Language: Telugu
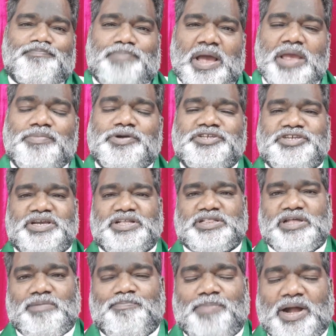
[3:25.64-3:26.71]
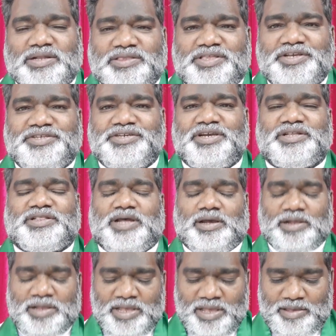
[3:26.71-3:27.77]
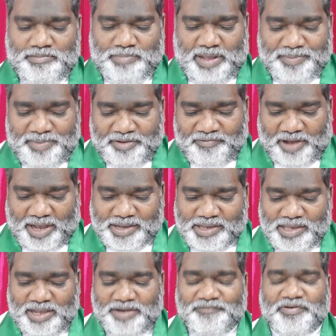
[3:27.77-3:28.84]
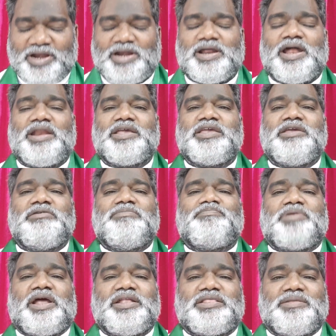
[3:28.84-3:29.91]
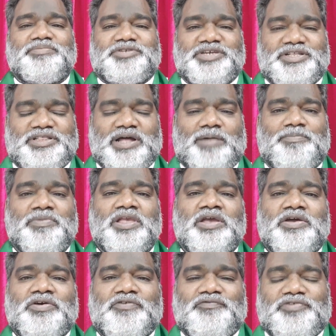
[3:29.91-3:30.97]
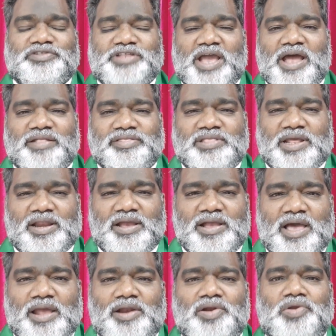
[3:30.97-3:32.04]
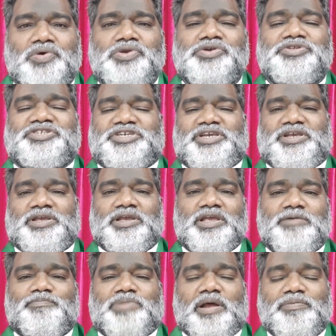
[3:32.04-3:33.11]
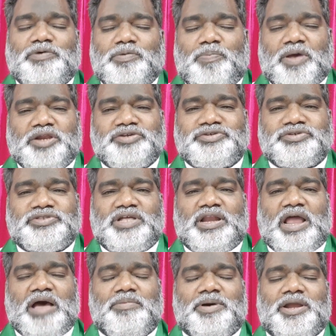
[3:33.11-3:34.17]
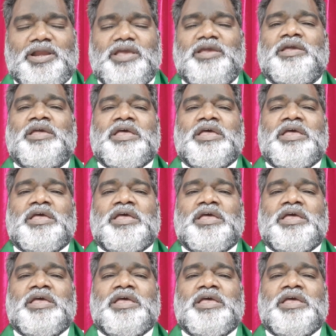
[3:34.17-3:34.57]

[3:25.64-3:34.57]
భయము చేత భక్తి చేత మనం ఈ వాక్యాన్ని వినడానికి ప్రయత్నం చేద్దాం హృదయాంతరంగాలలో నుంచి ప్రభు పరిశుద్ధ నామాన్ని